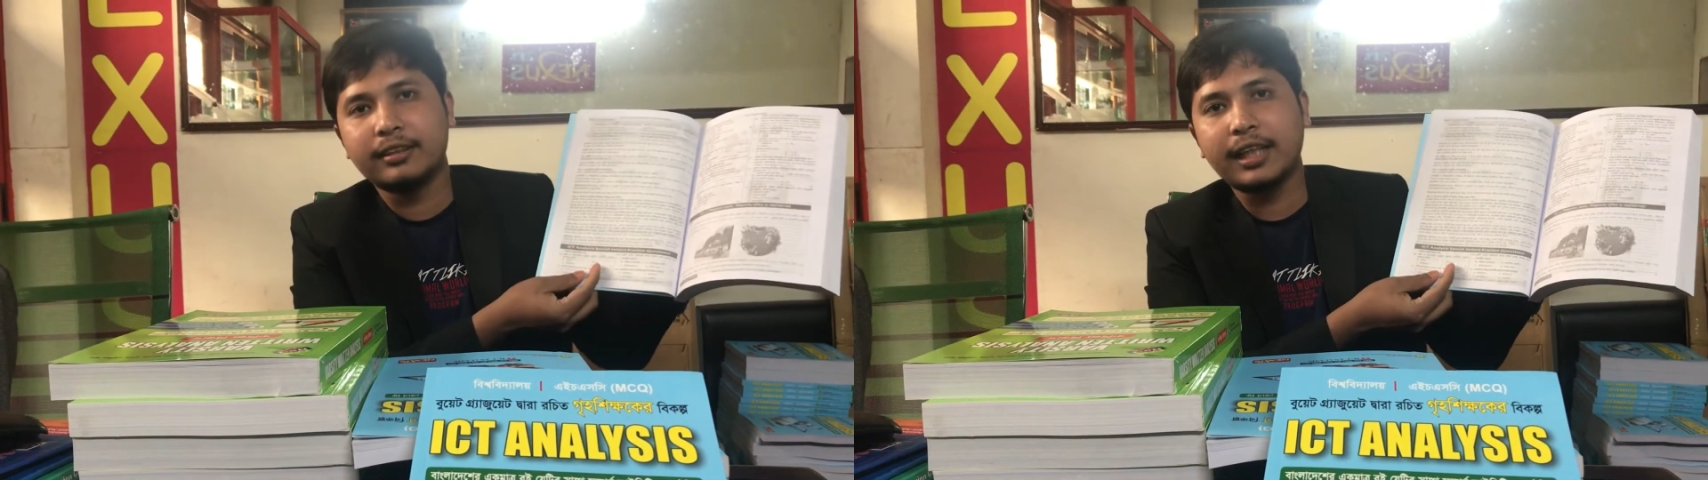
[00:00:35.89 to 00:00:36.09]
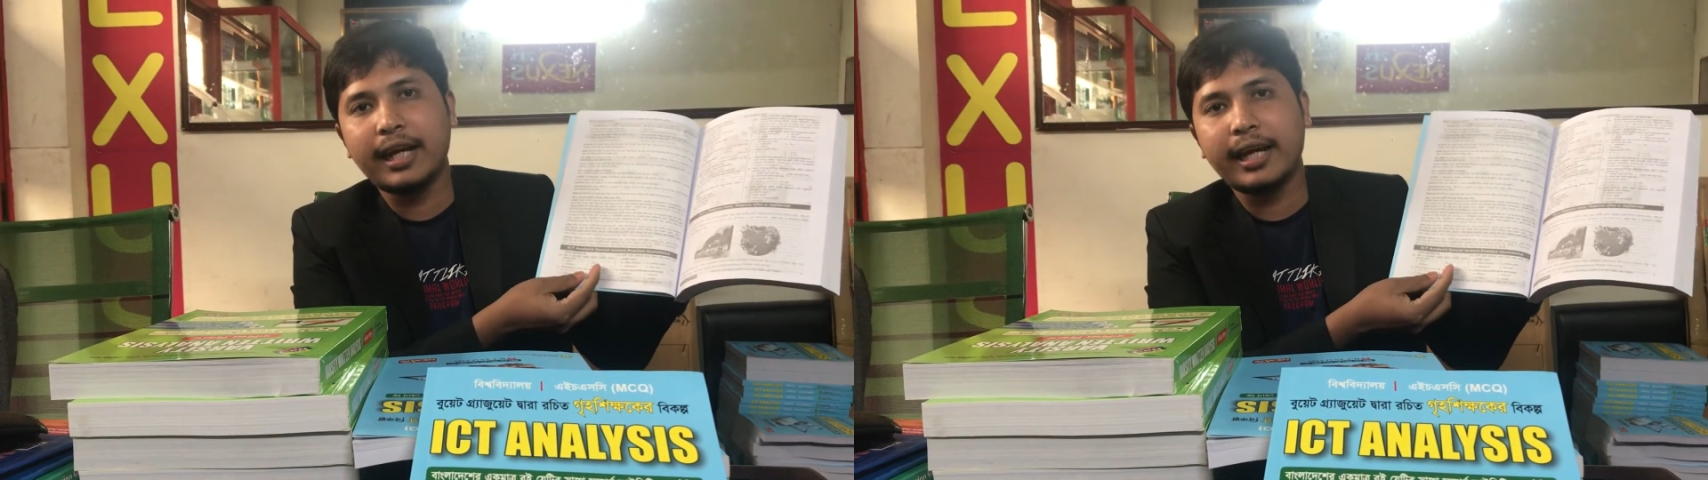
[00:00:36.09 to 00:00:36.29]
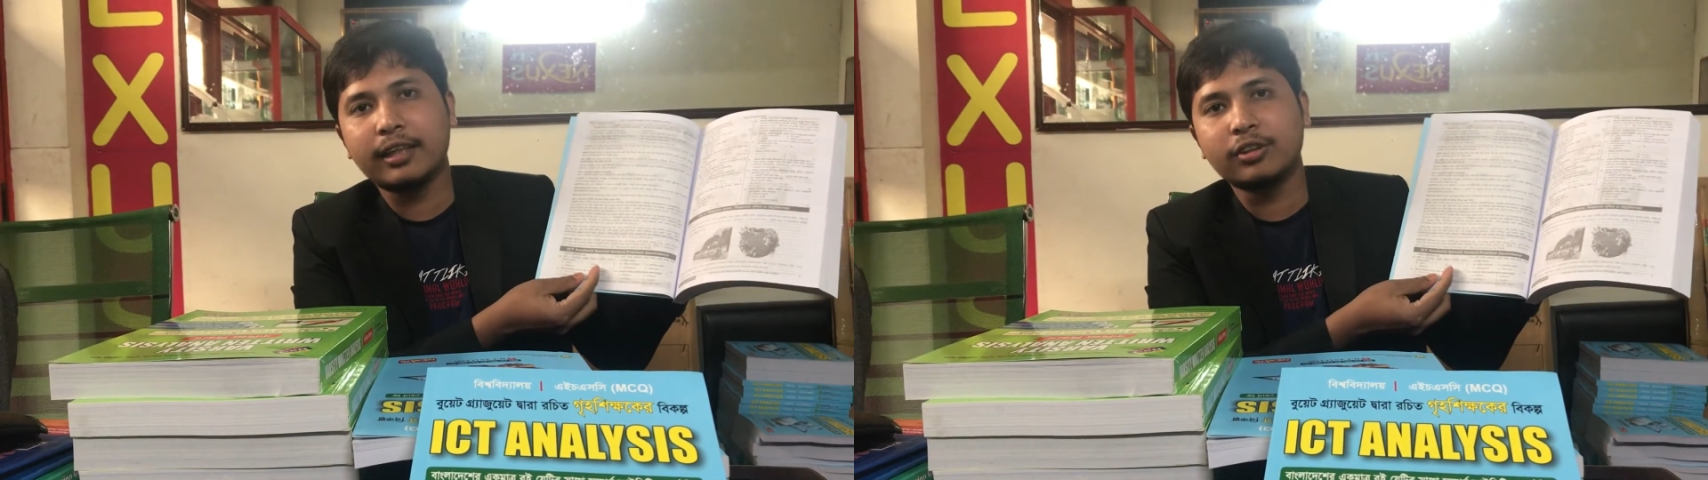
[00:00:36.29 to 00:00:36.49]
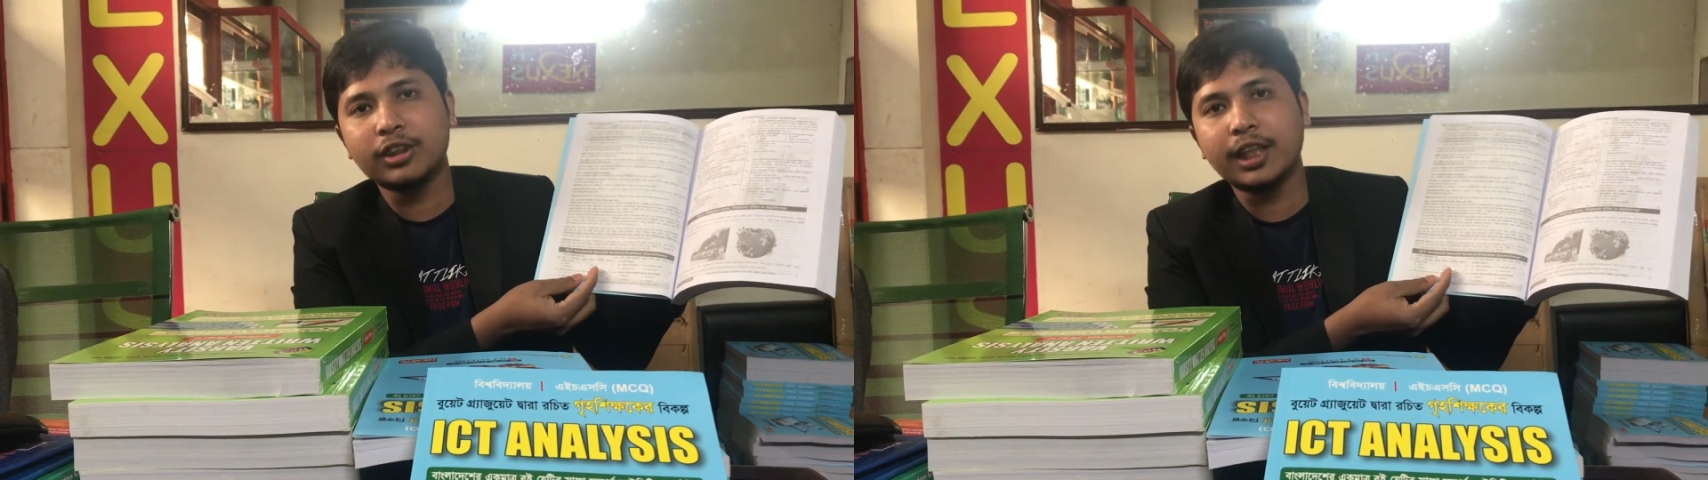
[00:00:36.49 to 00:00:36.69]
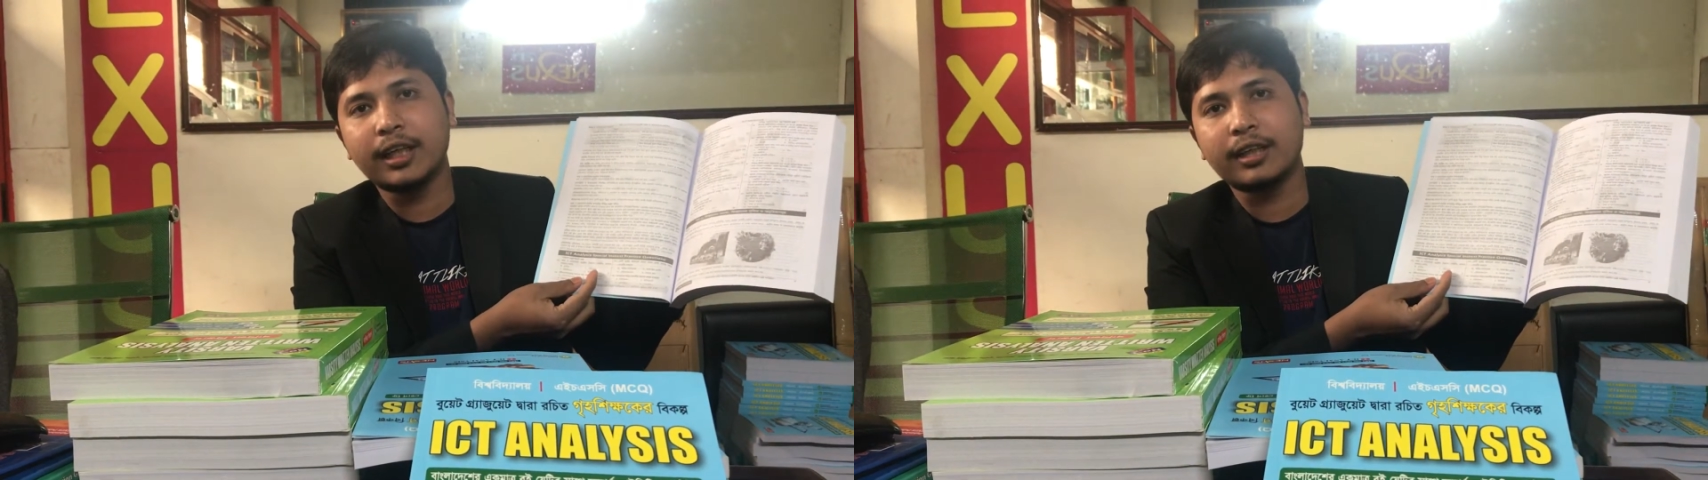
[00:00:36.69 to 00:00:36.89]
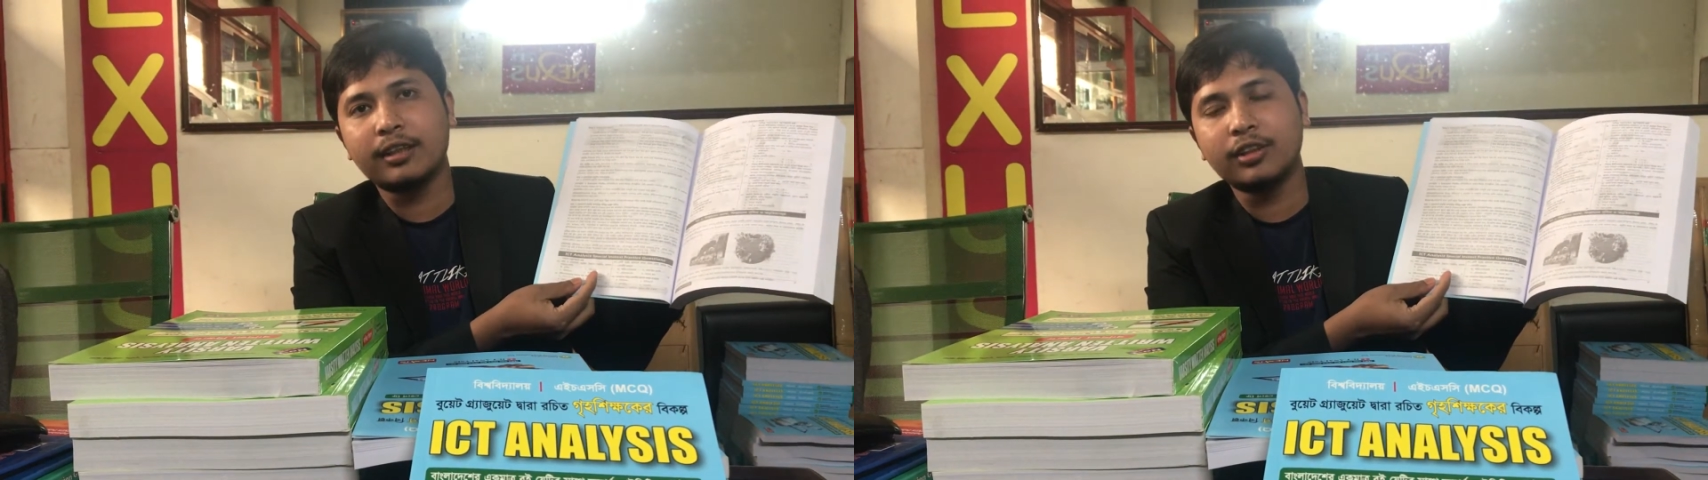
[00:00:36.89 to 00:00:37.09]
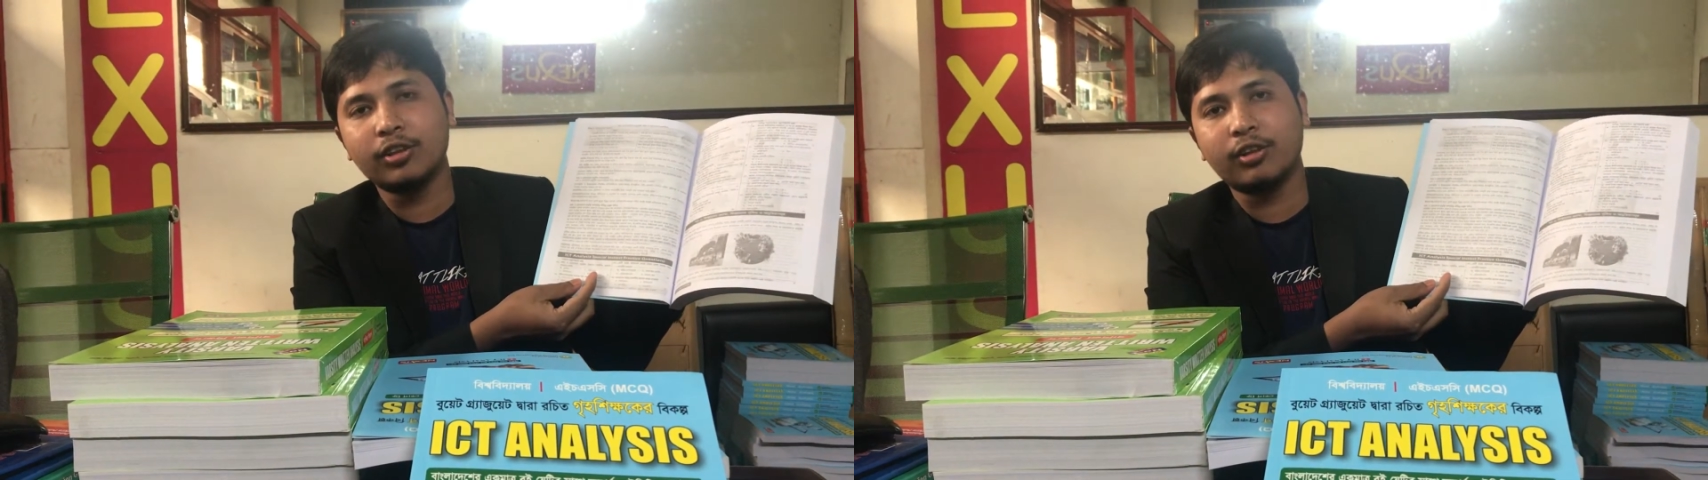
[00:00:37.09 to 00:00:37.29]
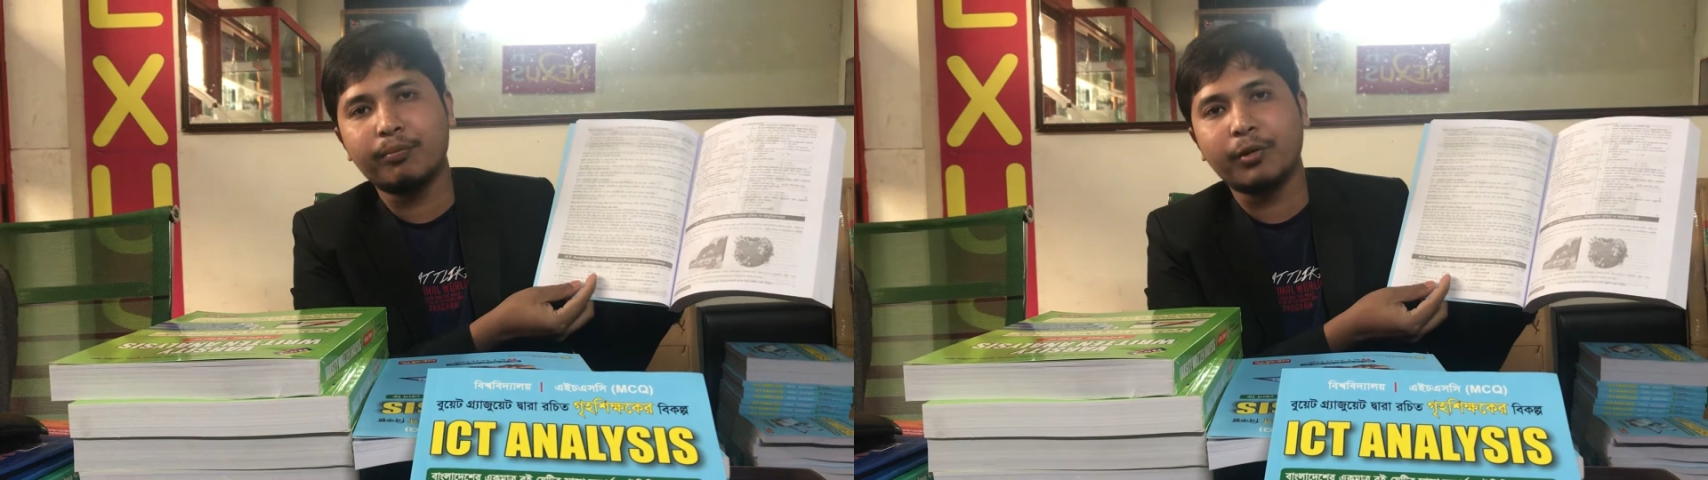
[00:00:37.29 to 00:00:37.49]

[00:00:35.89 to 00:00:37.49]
যা একজন শিক্ষার্থীর জন্য